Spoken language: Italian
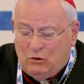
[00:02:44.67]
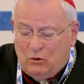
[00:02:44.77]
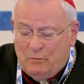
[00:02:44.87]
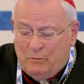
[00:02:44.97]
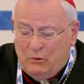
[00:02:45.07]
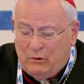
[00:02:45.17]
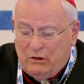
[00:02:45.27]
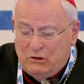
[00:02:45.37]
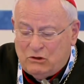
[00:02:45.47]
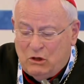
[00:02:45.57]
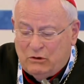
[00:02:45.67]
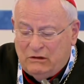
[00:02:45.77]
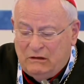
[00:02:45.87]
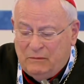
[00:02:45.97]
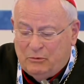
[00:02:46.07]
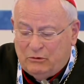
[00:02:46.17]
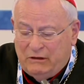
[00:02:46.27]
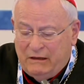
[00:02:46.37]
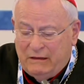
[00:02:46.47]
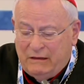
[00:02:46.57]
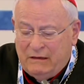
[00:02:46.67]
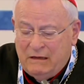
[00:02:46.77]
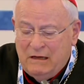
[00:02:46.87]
comporre i giochi di poteri,